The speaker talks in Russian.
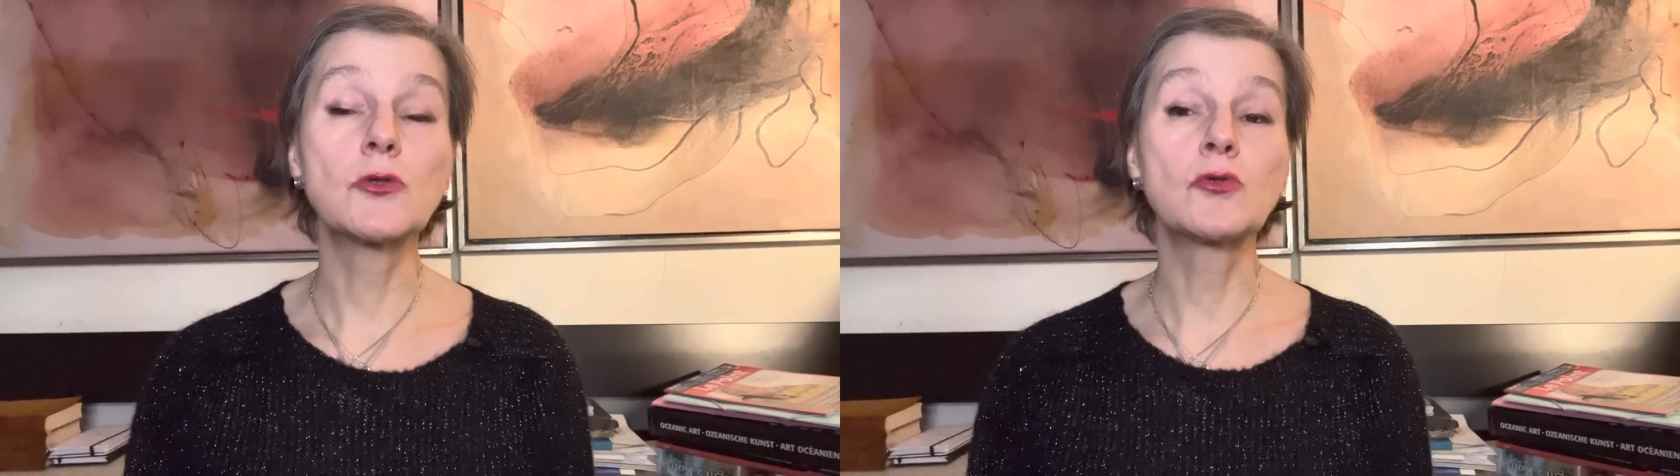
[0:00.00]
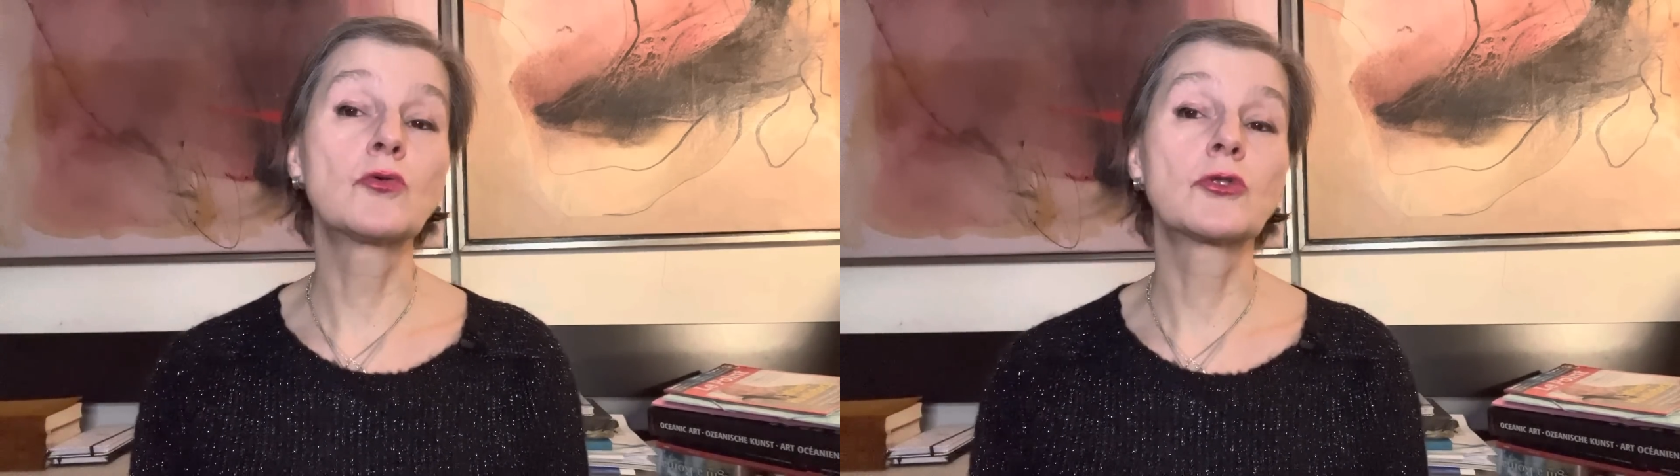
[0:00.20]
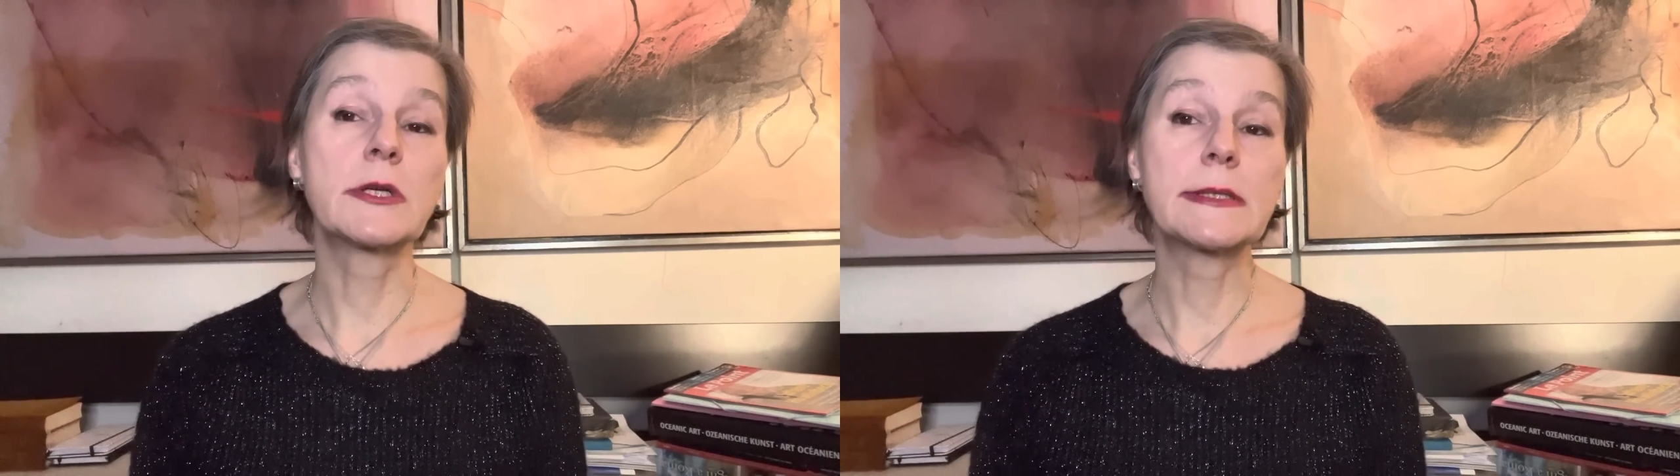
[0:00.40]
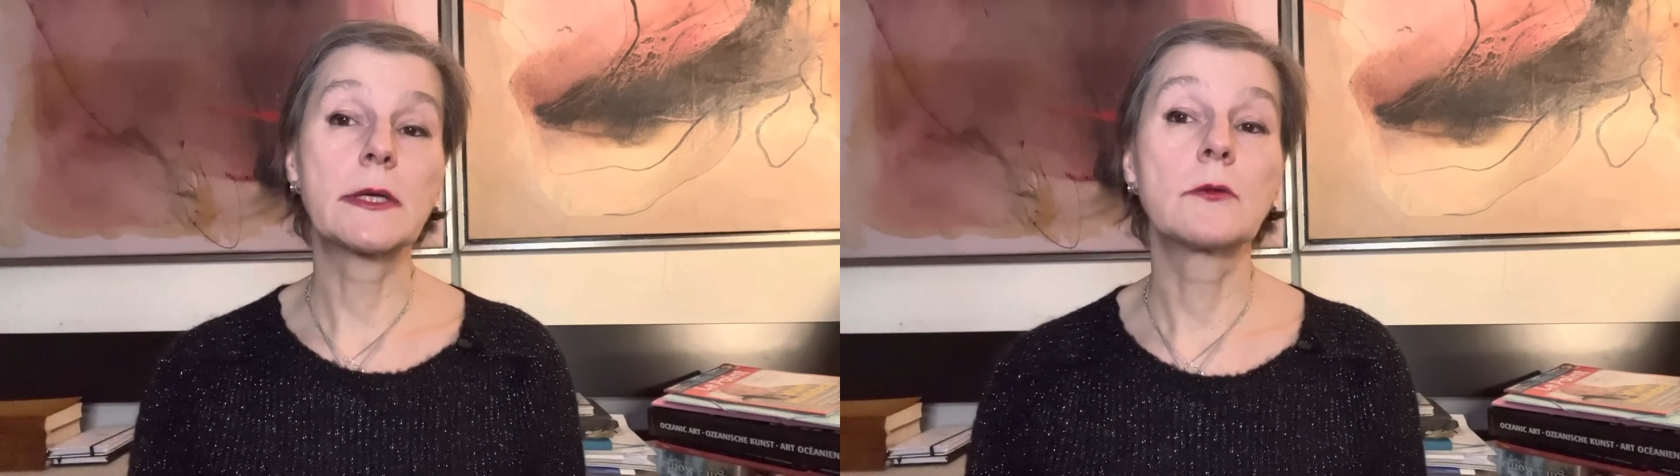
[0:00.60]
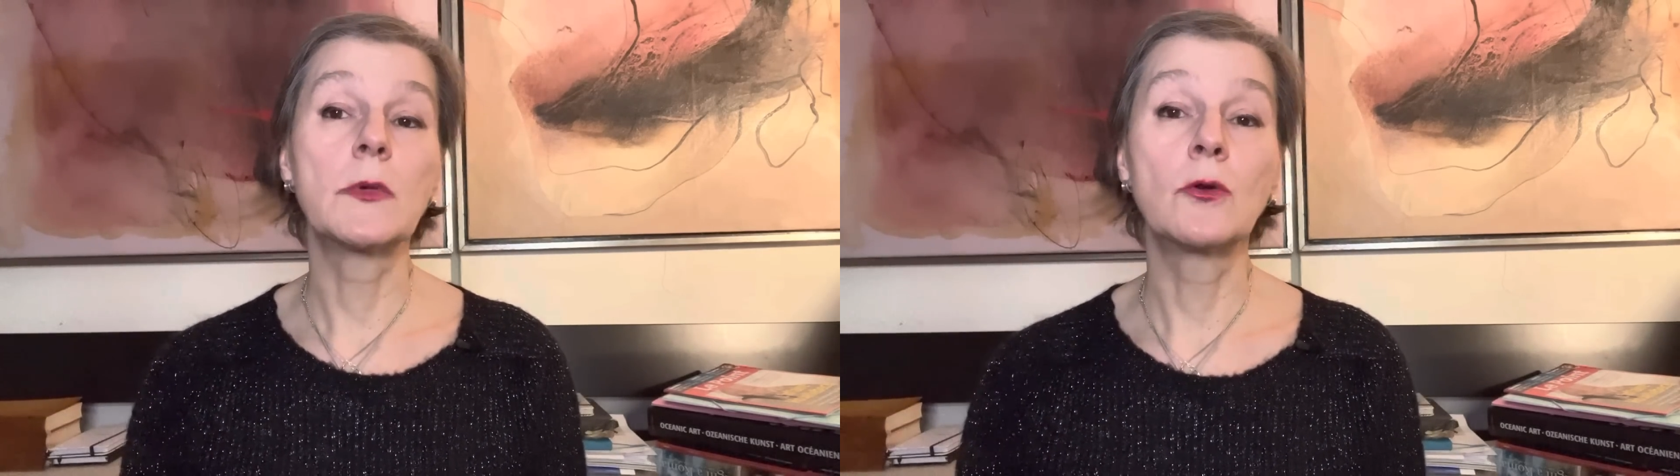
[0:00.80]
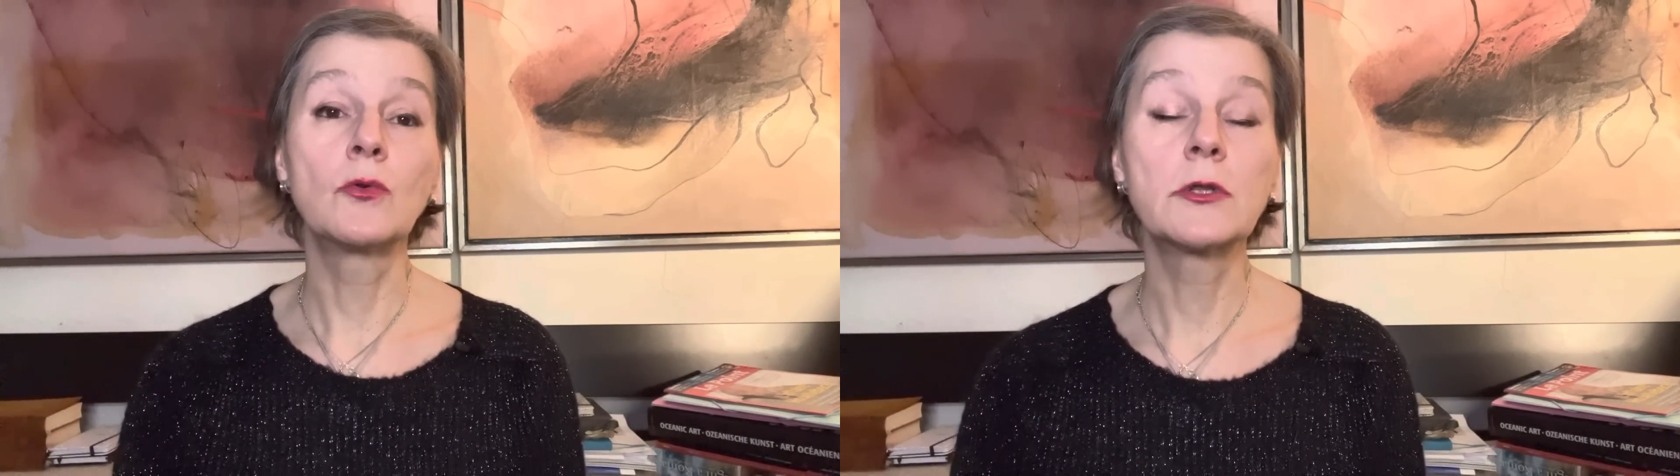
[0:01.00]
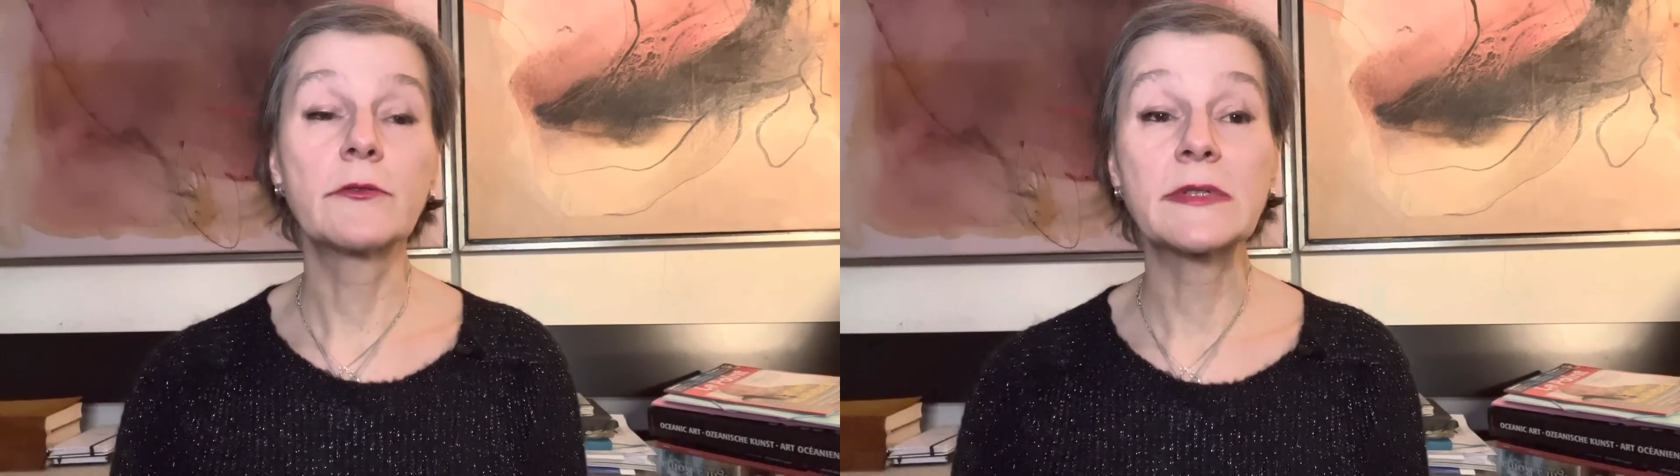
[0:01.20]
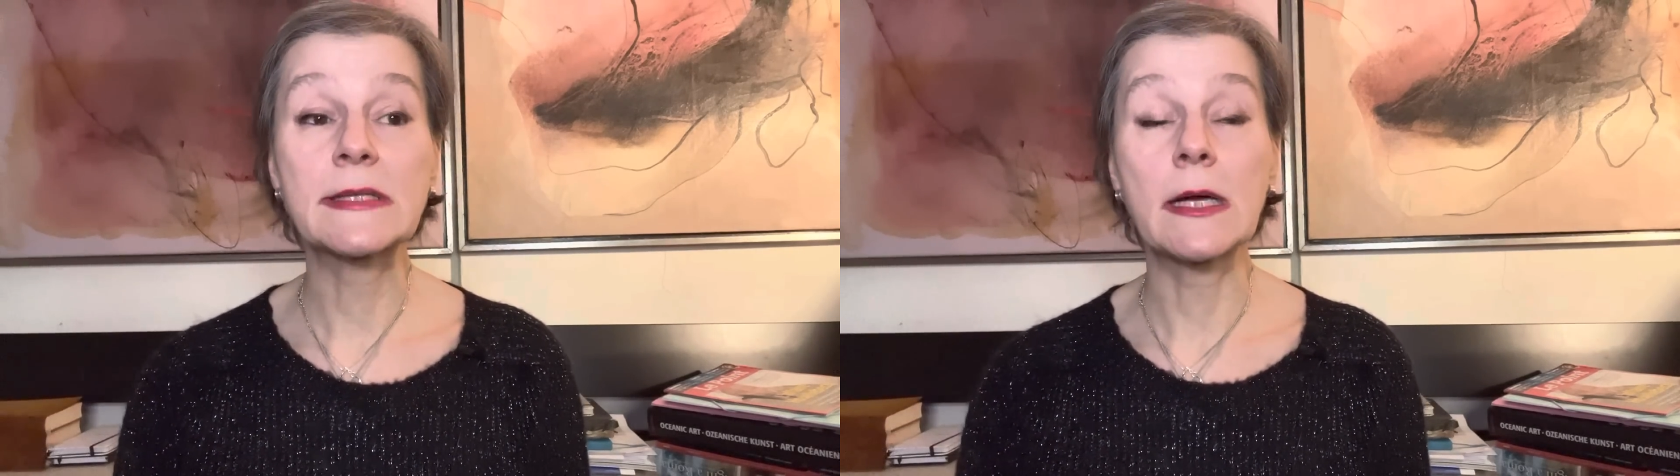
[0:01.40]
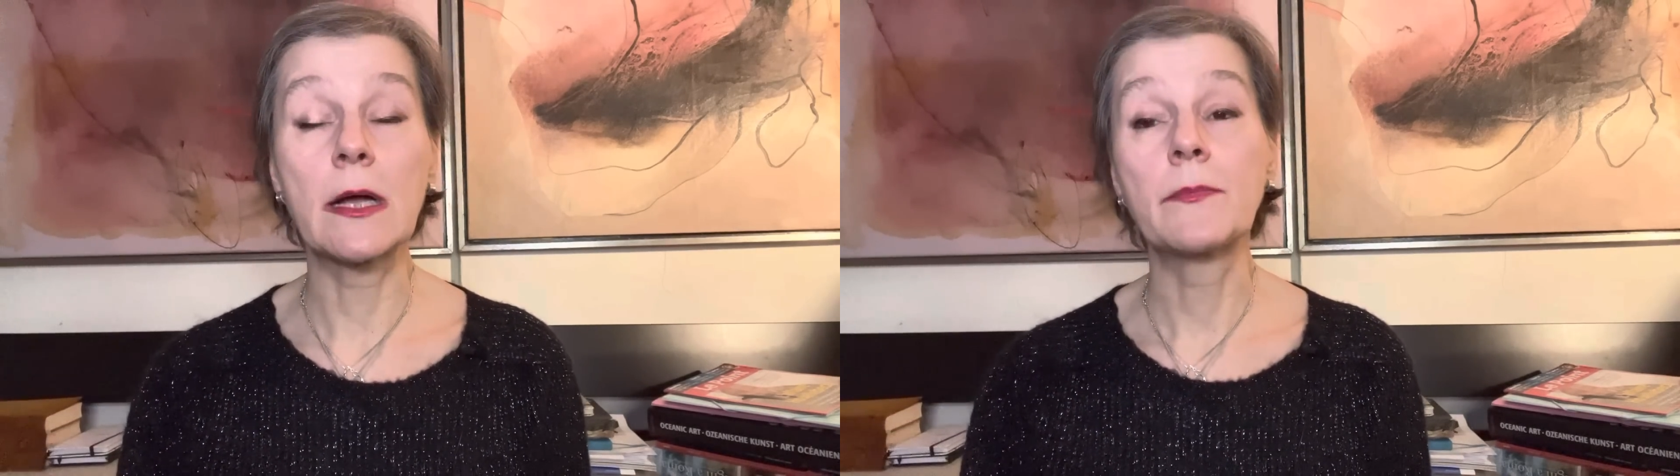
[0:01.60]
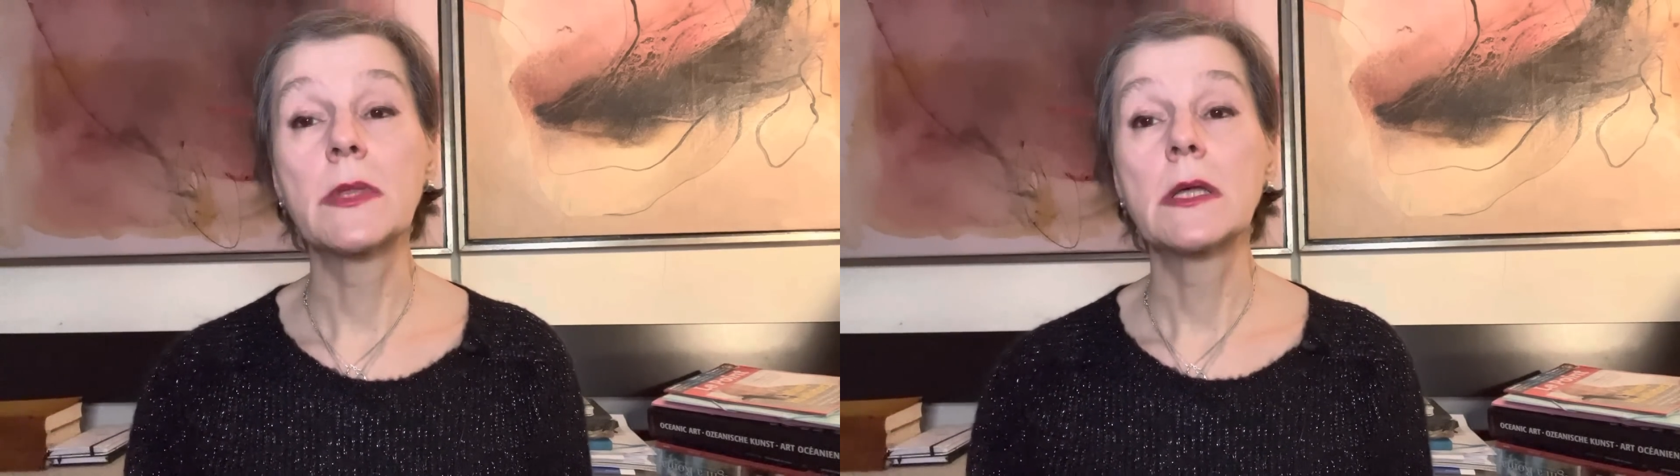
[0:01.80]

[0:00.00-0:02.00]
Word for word: 160 миллионов за